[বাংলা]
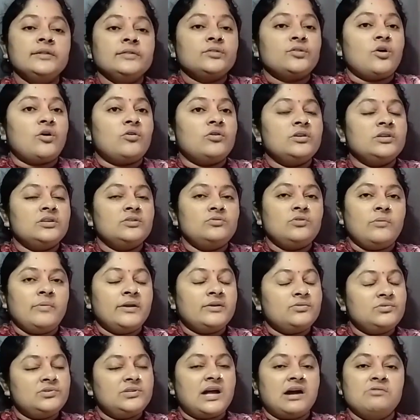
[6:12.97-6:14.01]
তখন কিন্তু আমার
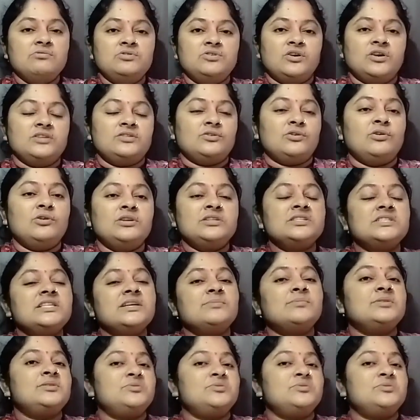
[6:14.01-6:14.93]
একটু ডাউট হয় তখন যদি আমার